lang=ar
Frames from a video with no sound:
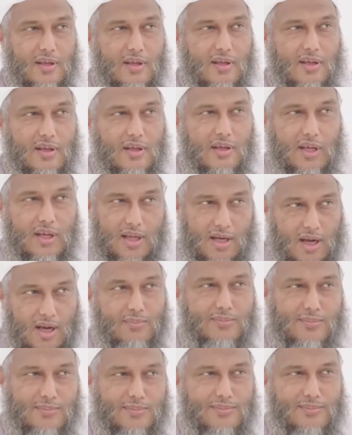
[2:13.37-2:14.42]
خائن اي نعم
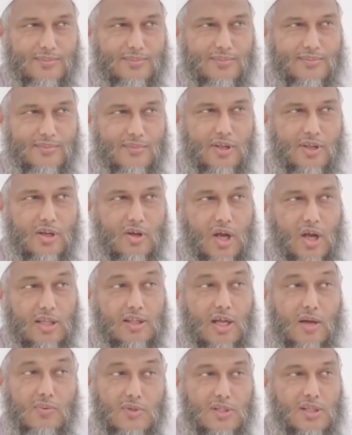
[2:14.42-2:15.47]
خائن
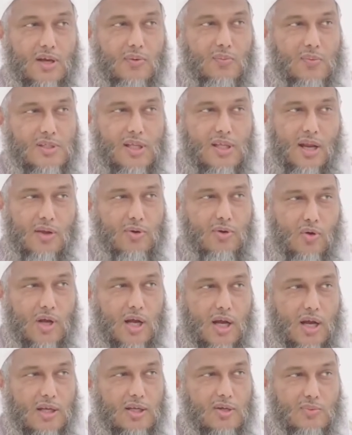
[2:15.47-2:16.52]
حتى مصطلح
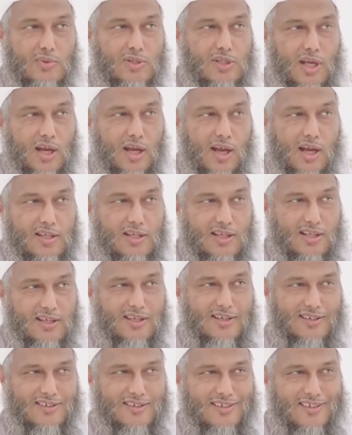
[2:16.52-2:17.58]
قراني ومصطلح
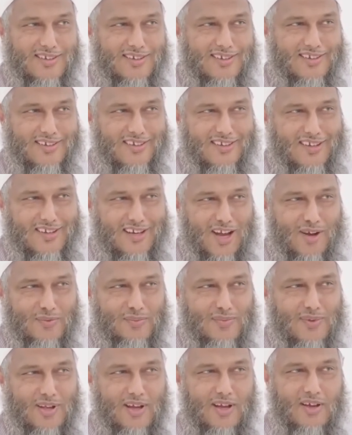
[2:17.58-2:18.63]
حديثي اي نعم
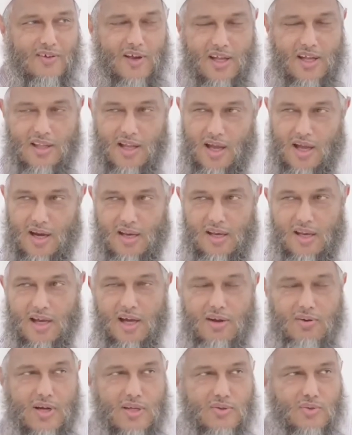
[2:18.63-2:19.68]
فقد خان
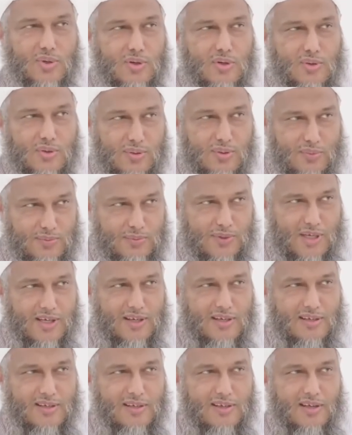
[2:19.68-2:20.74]
الله ورسوله والمؤمنين
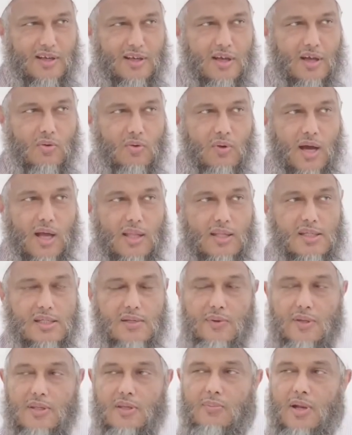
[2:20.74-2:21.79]
نعم وهذه
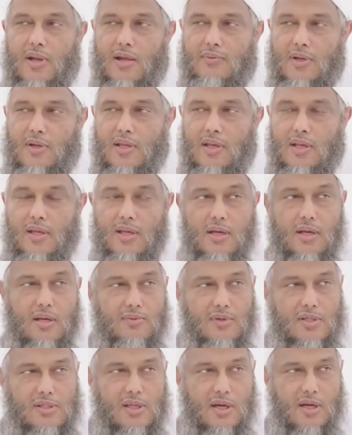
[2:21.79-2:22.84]
صفة المنافقين لأن
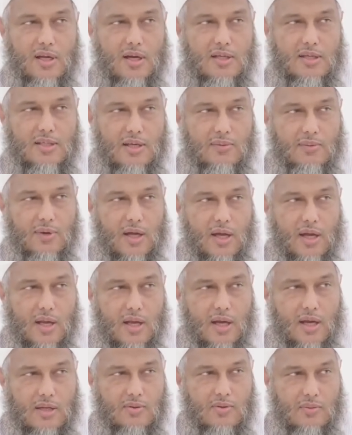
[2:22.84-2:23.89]
النبي صلى الله عليه وسلم قال
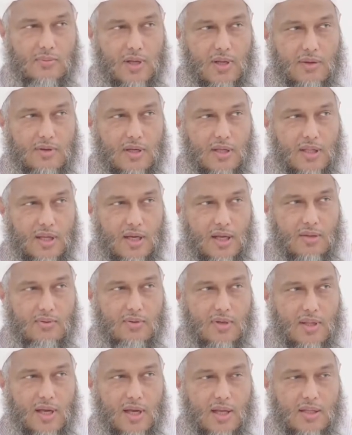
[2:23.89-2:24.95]
آية المنافق ثلاث
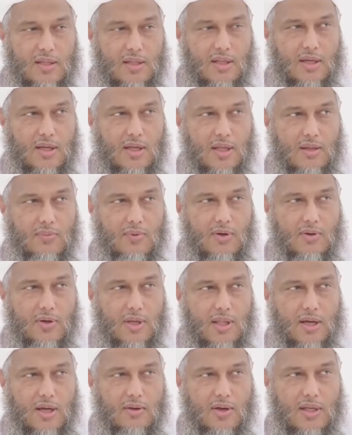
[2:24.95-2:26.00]
إذا حدث كذب
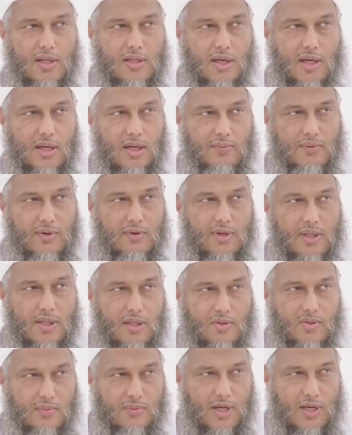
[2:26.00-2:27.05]
وإذا وعد أخلف وإذا
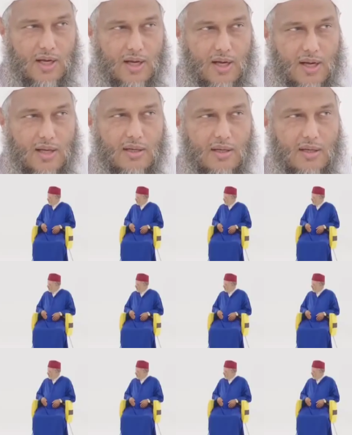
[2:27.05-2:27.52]
نعم. خان